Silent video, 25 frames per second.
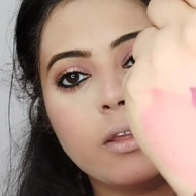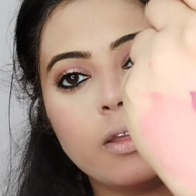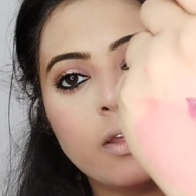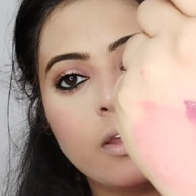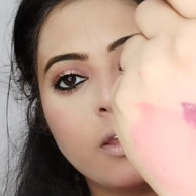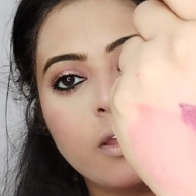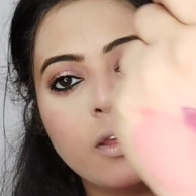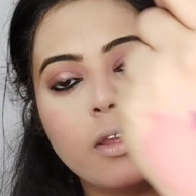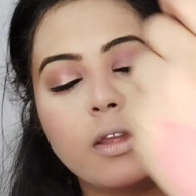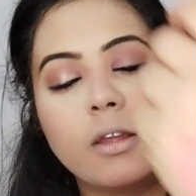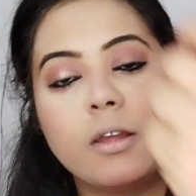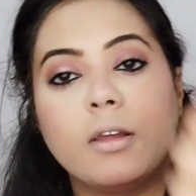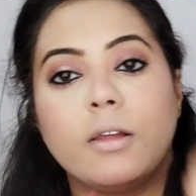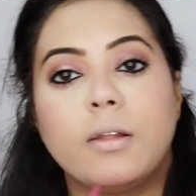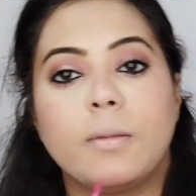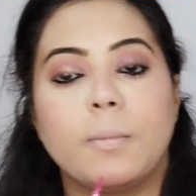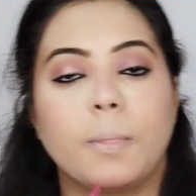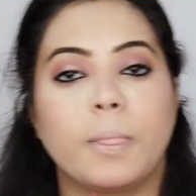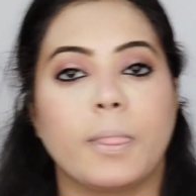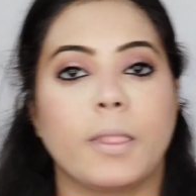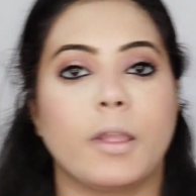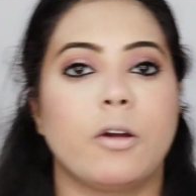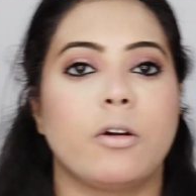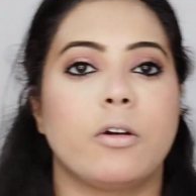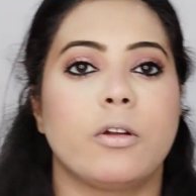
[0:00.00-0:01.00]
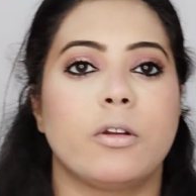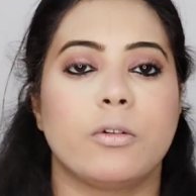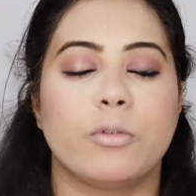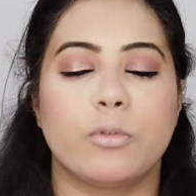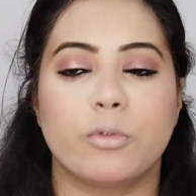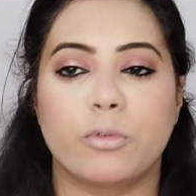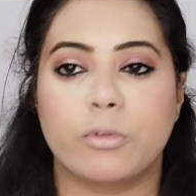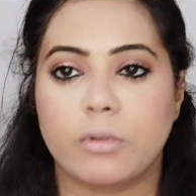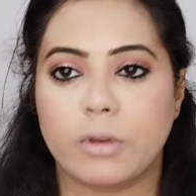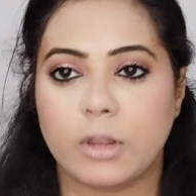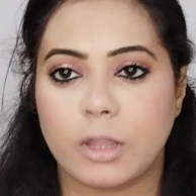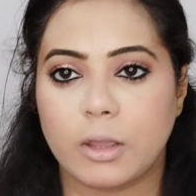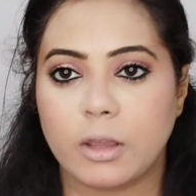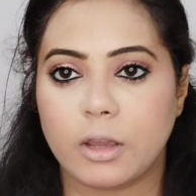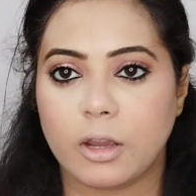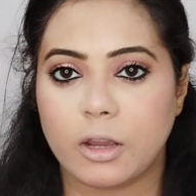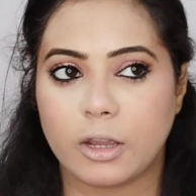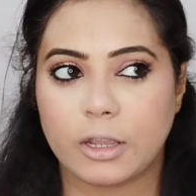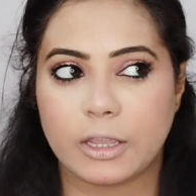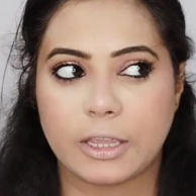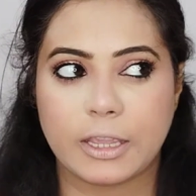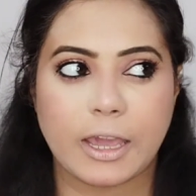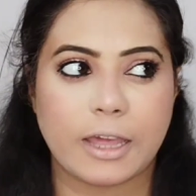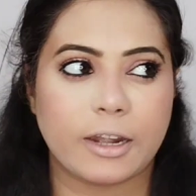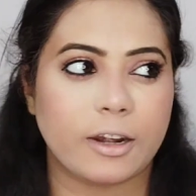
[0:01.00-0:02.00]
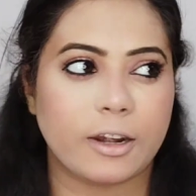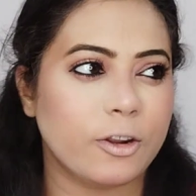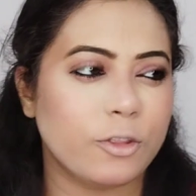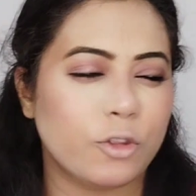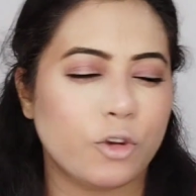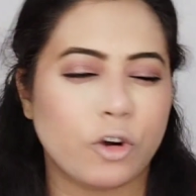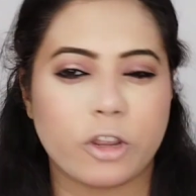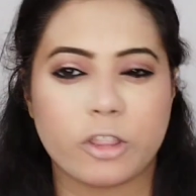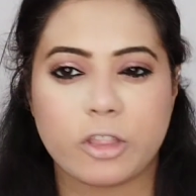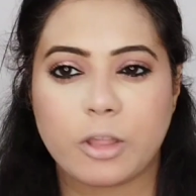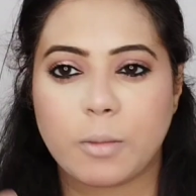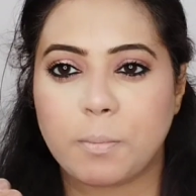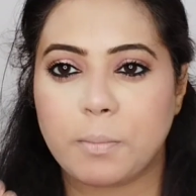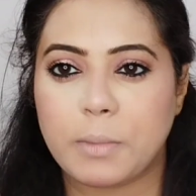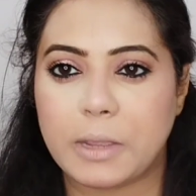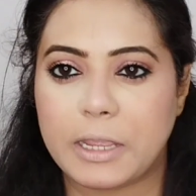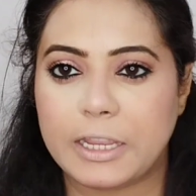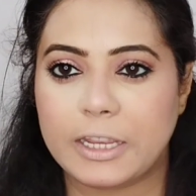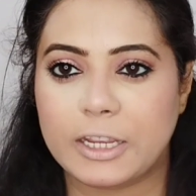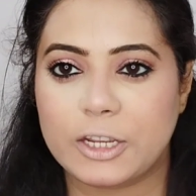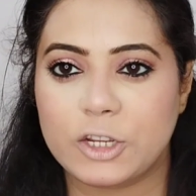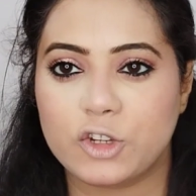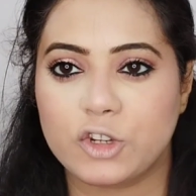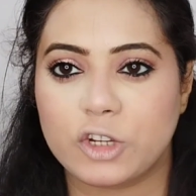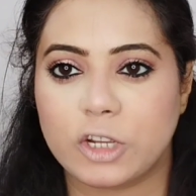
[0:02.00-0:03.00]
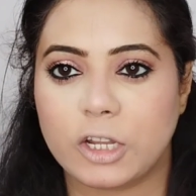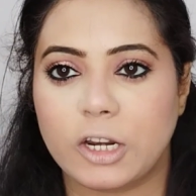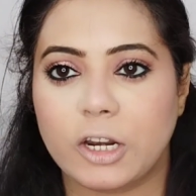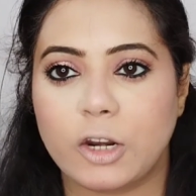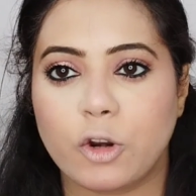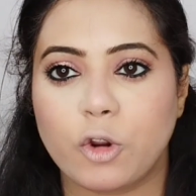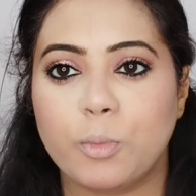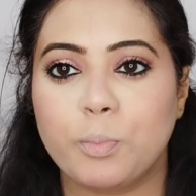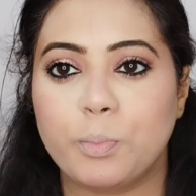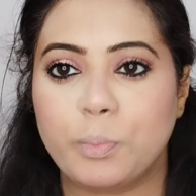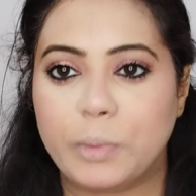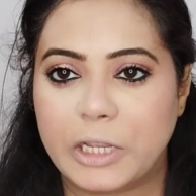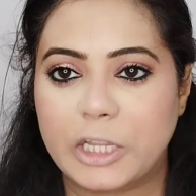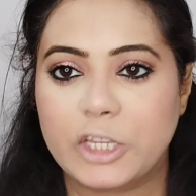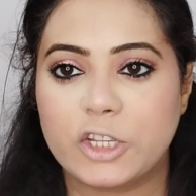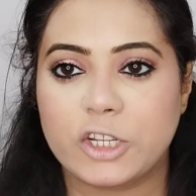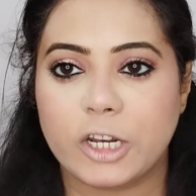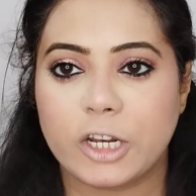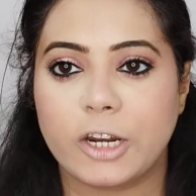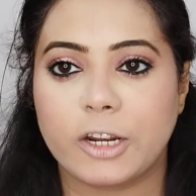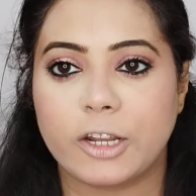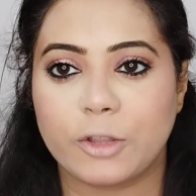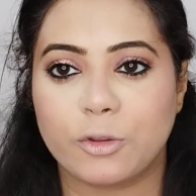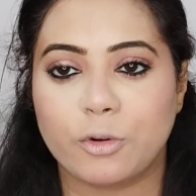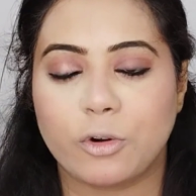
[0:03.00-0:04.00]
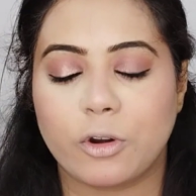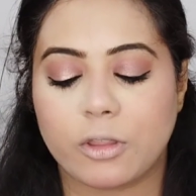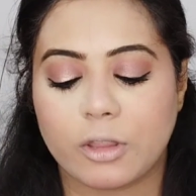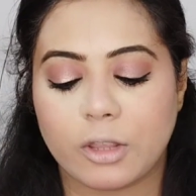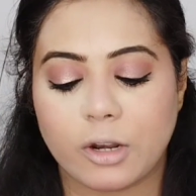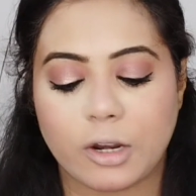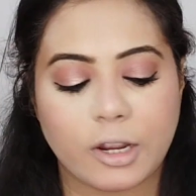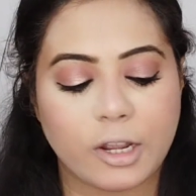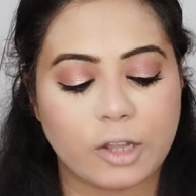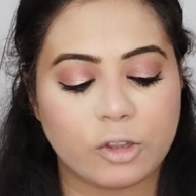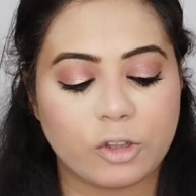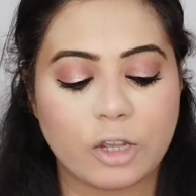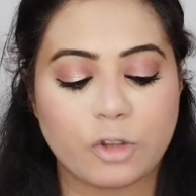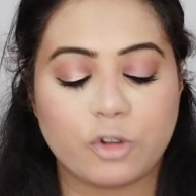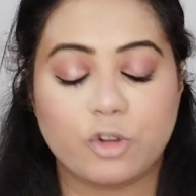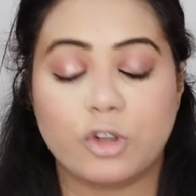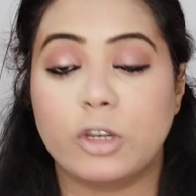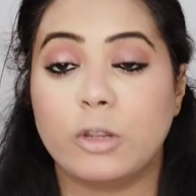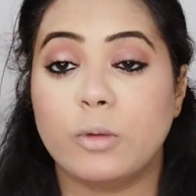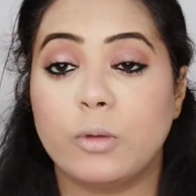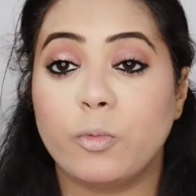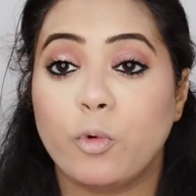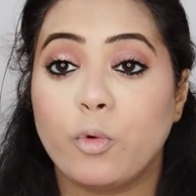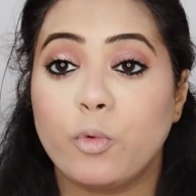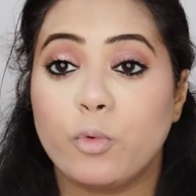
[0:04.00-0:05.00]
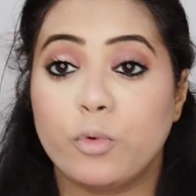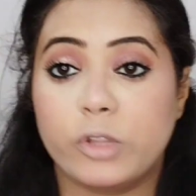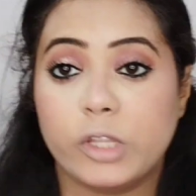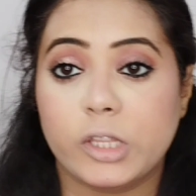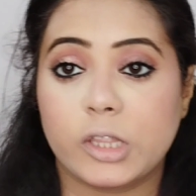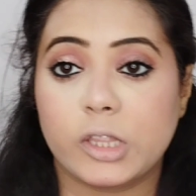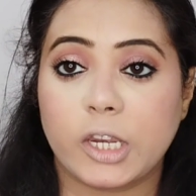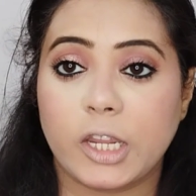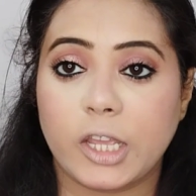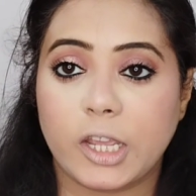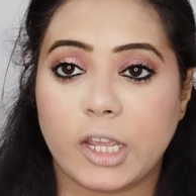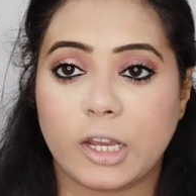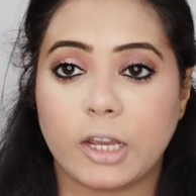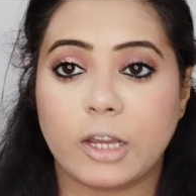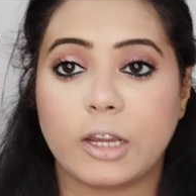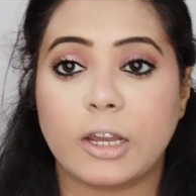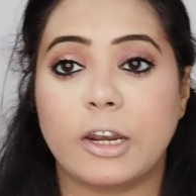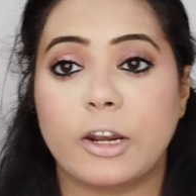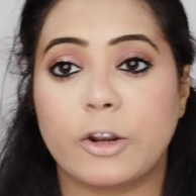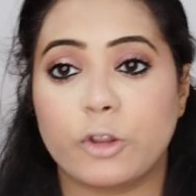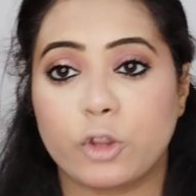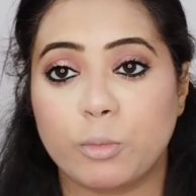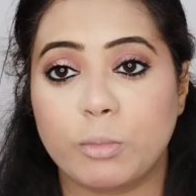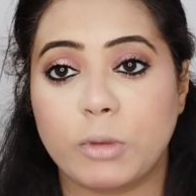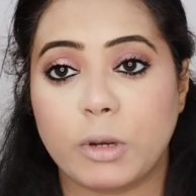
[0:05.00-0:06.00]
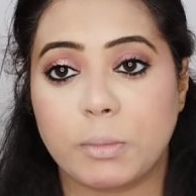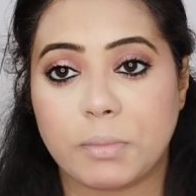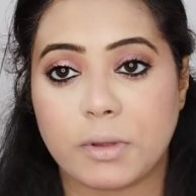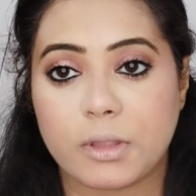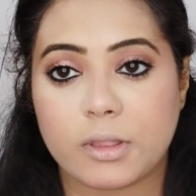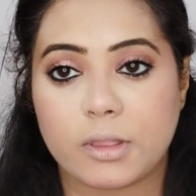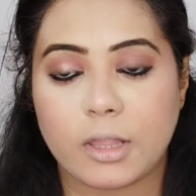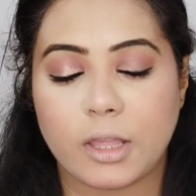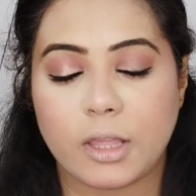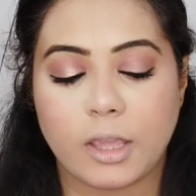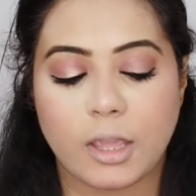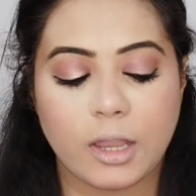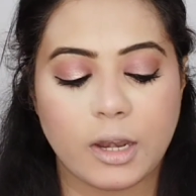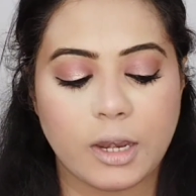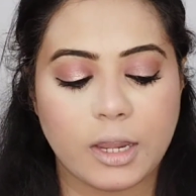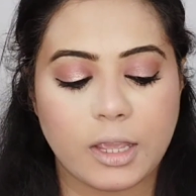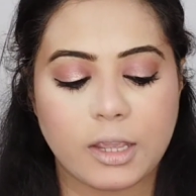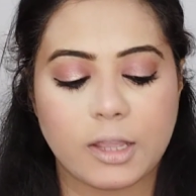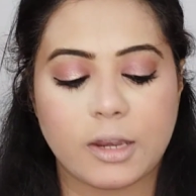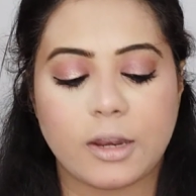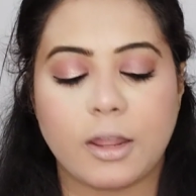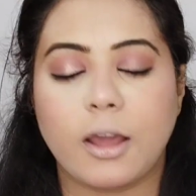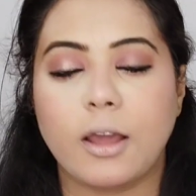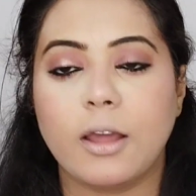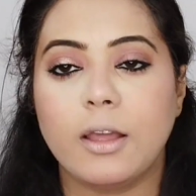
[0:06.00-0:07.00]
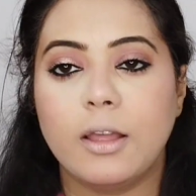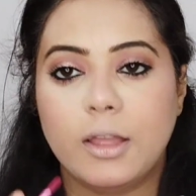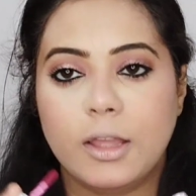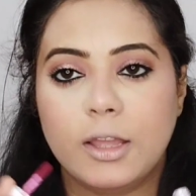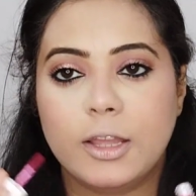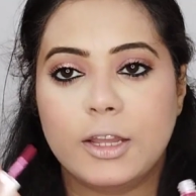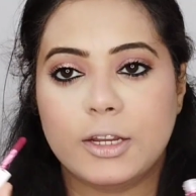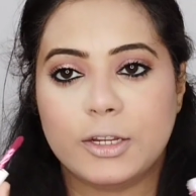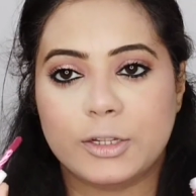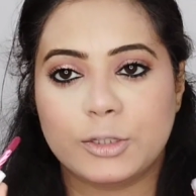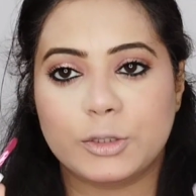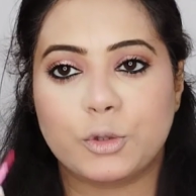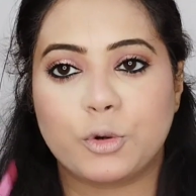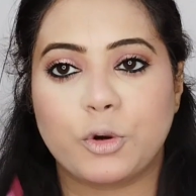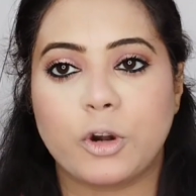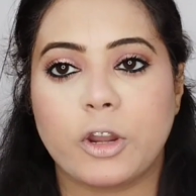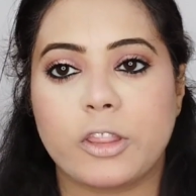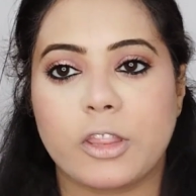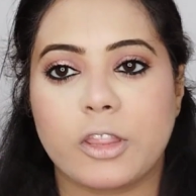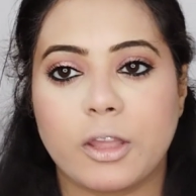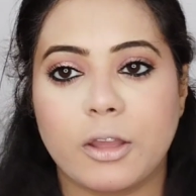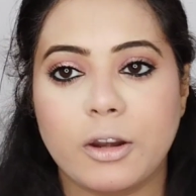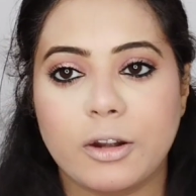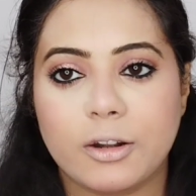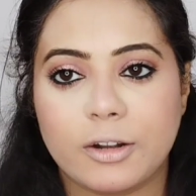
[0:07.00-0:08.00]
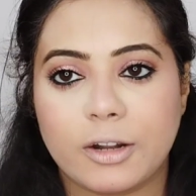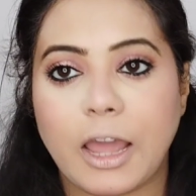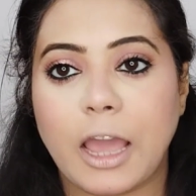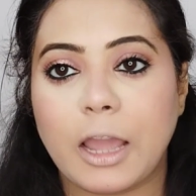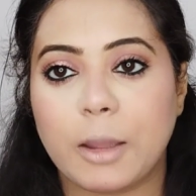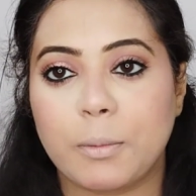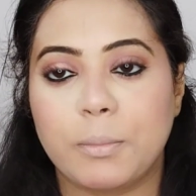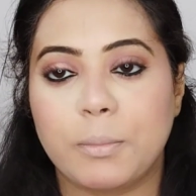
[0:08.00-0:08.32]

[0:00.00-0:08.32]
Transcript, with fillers: और उसने क्या ने थोड़ा सा पिंकिश कलर और पीच कलर का थोड़ा सा लगाया था एक्चुअली वो उसी तरीके का कलर तो मेरे पास नहीं है लेकिन हाँ थोड़ा सा डार्क पिंक है